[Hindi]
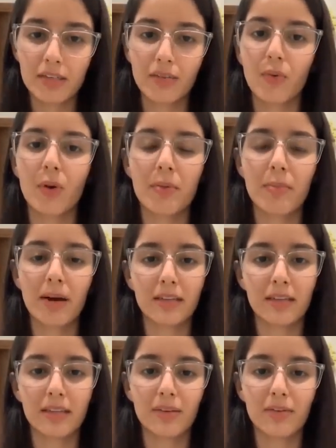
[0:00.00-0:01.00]
से फ़ोन पे बात
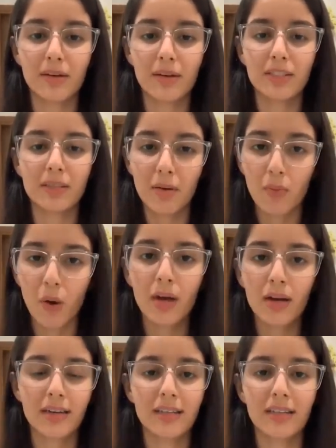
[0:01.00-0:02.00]
करते हुए जब मैं वॉक
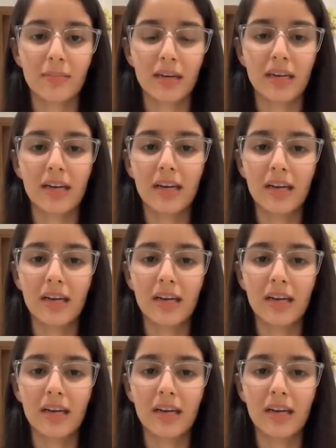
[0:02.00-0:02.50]
कर रही थी मैंने